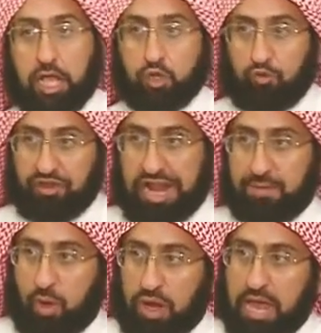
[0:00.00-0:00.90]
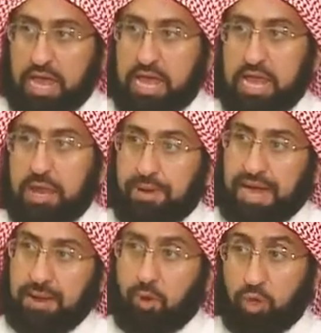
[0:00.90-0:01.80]
كالطوفي رحمه الله
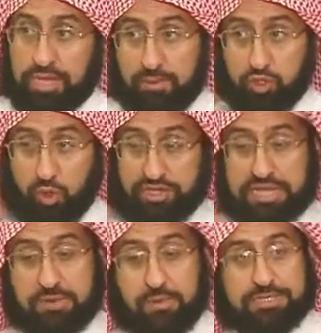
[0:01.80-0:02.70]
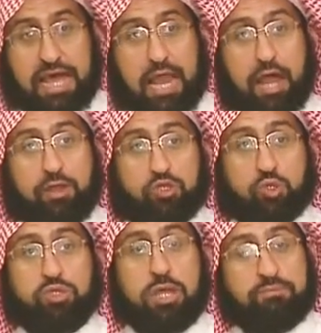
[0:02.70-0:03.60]
لما قال مقولته المشهورة تقديم المصالح على
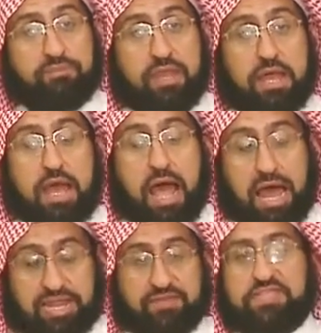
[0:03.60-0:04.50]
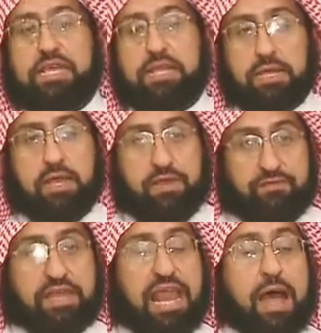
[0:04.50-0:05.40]
النصوص على التفصيل
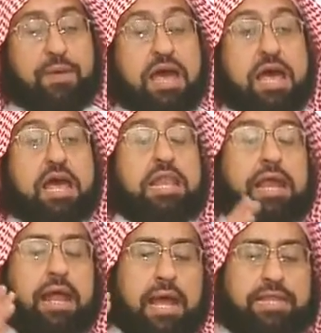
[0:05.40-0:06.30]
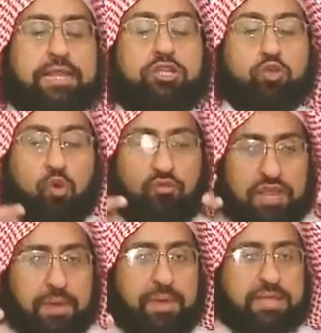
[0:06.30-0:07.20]
في كلامه لكن حتى
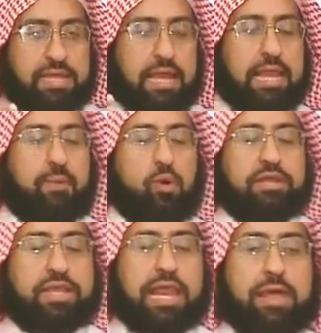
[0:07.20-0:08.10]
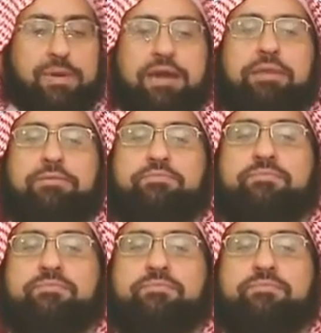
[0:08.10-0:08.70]
الطوفي لما يتكلم هو يتكلم عن